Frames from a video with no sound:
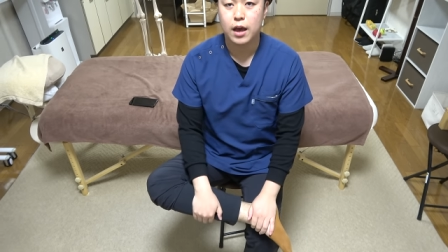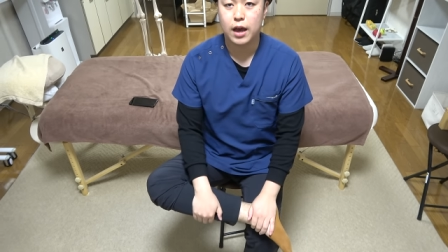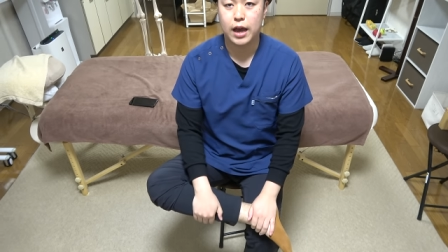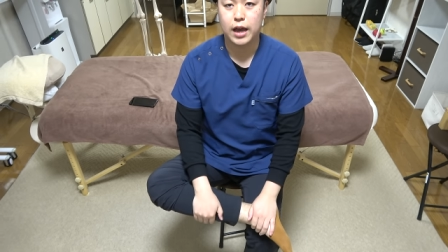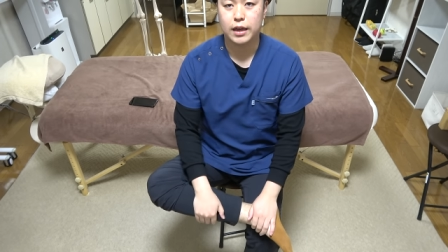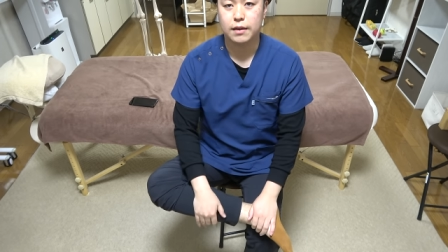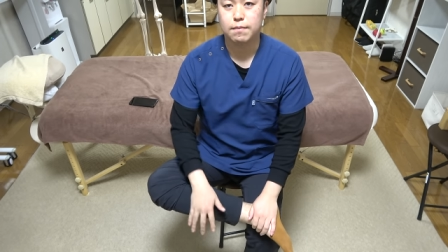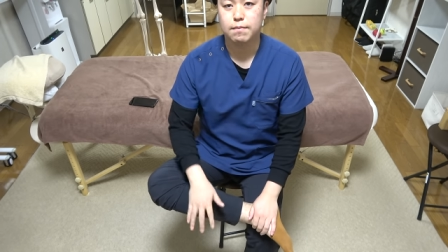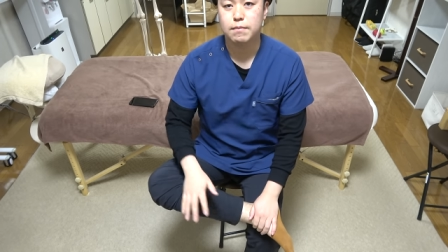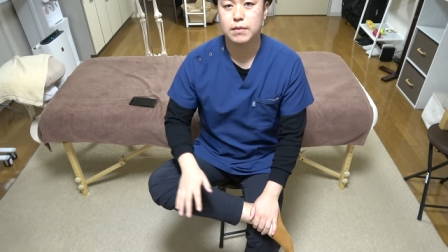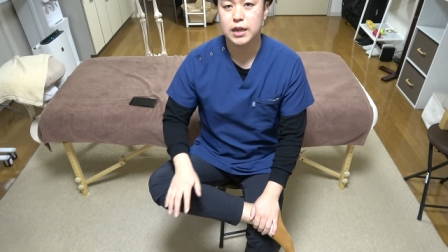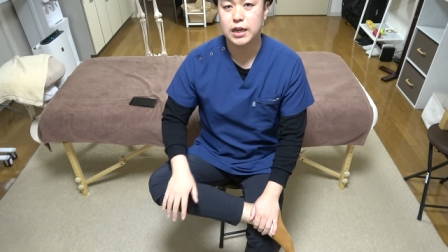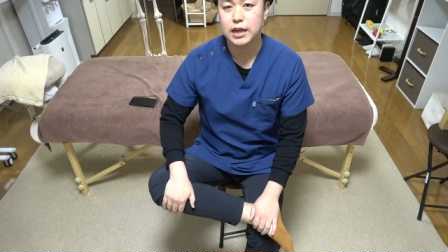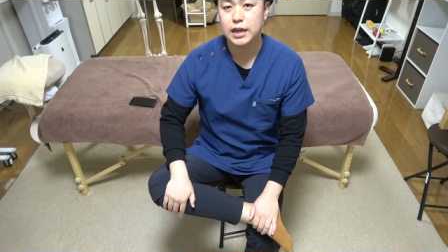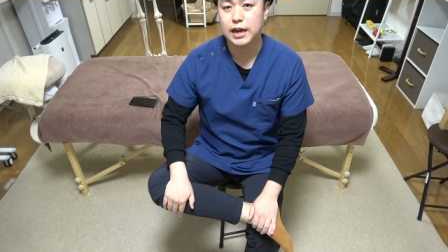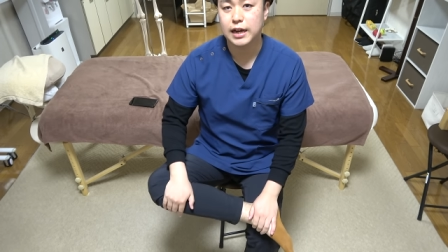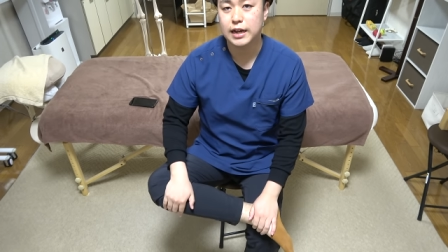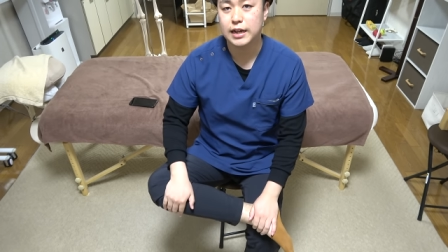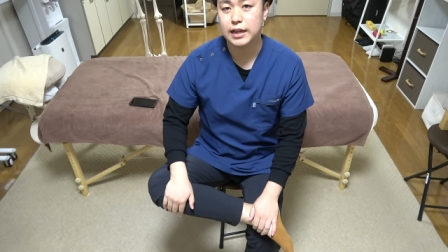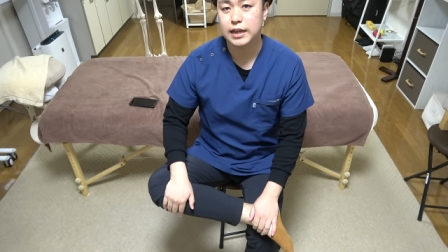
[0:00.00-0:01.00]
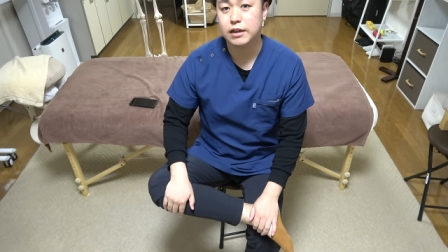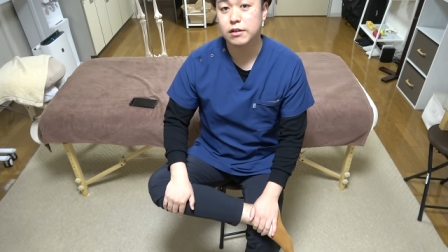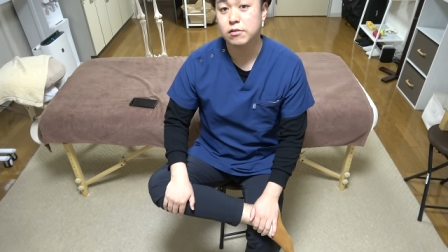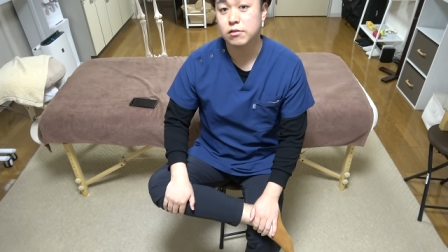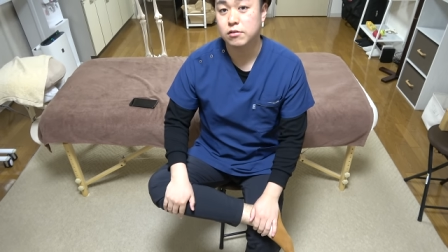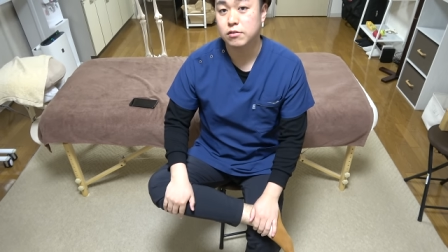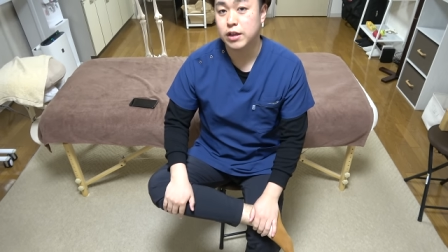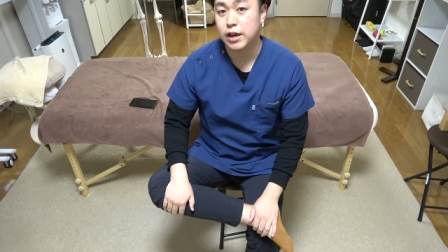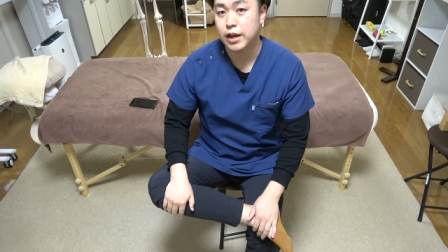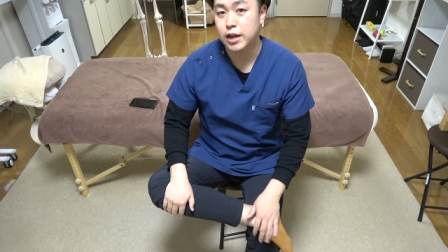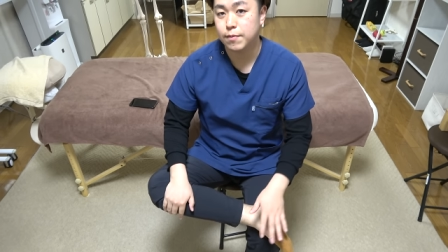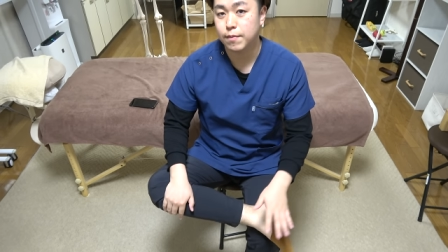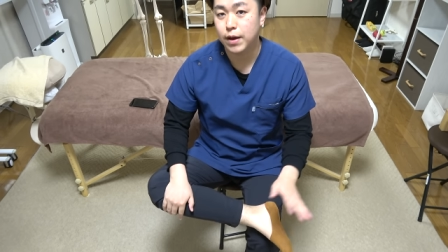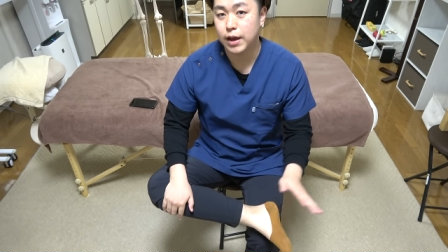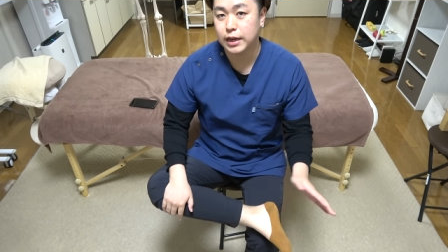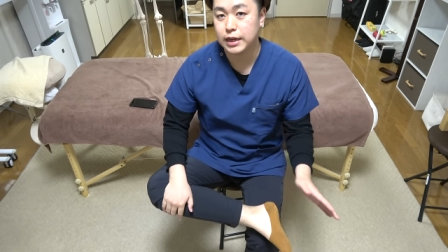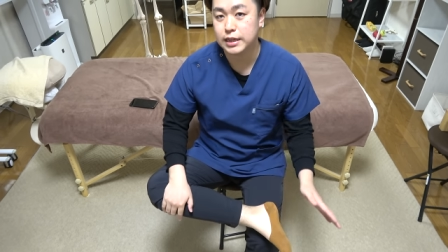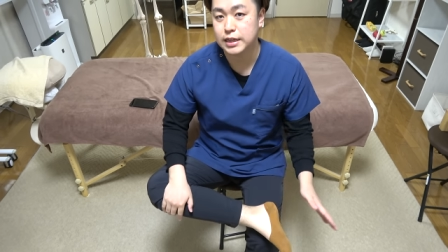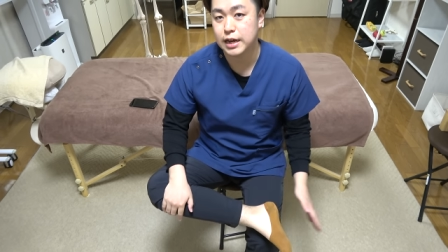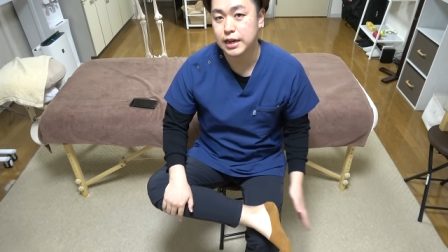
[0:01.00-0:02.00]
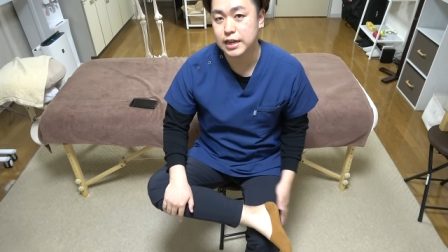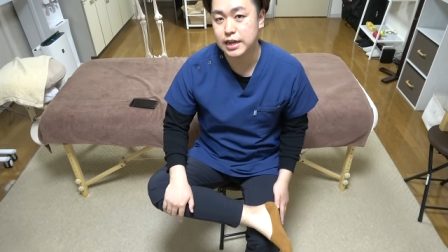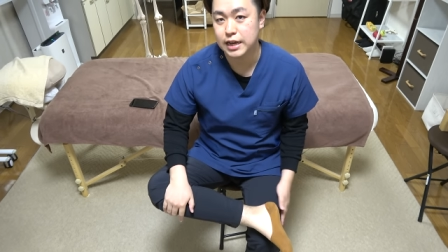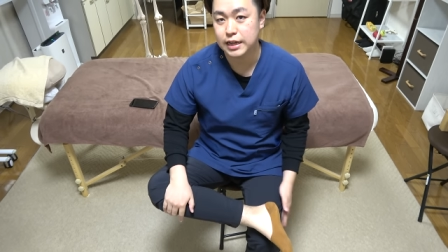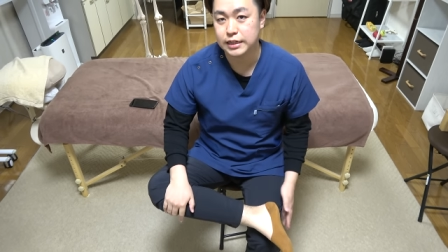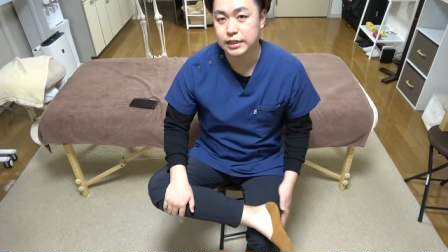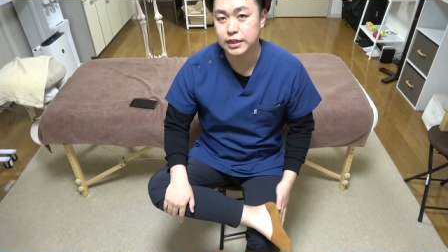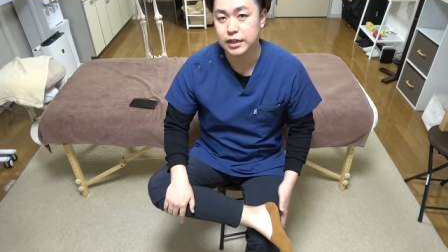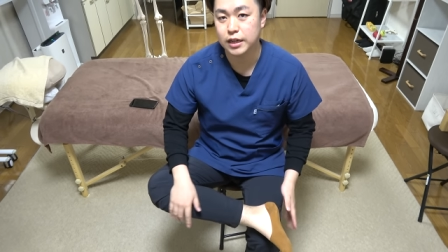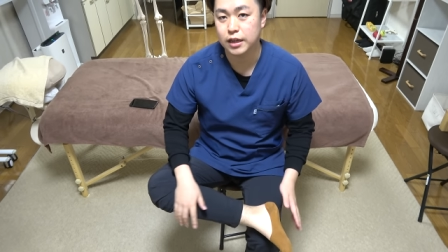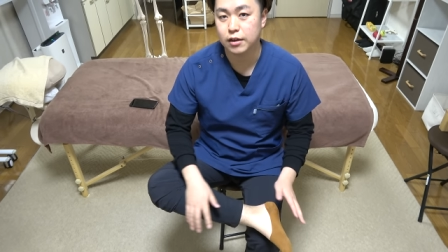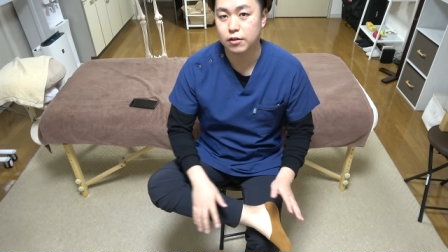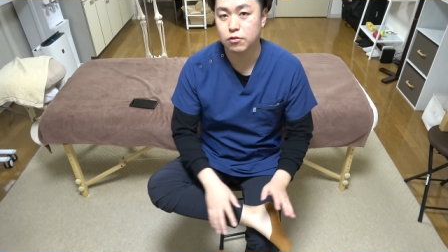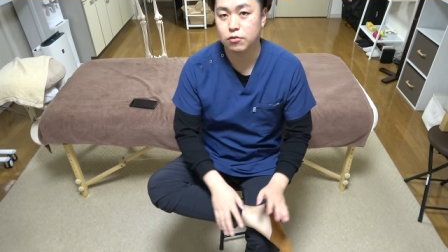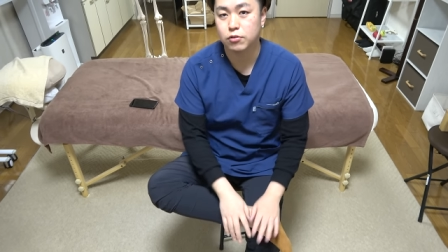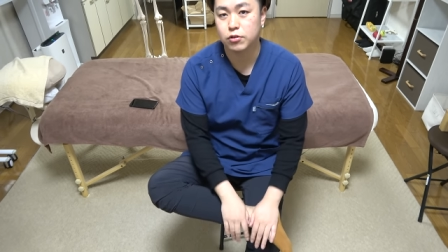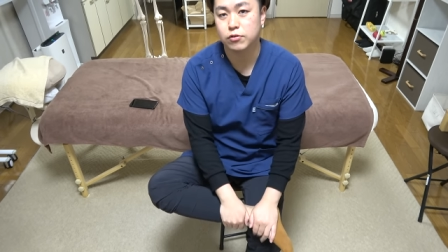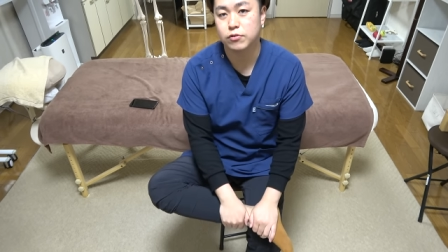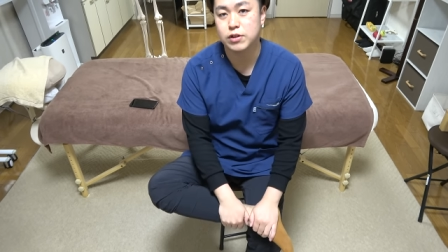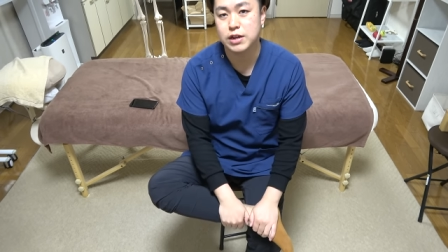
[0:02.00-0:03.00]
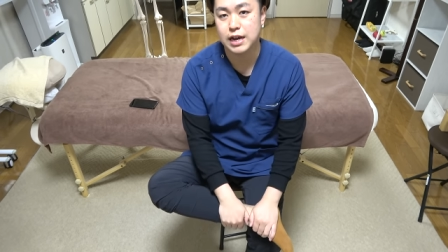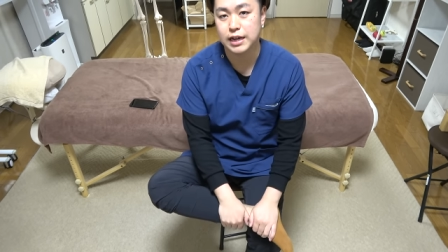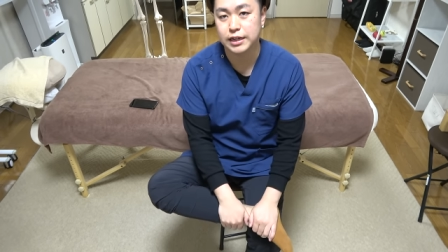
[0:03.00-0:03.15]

はい、右から行くのであれば左足にこういうふうに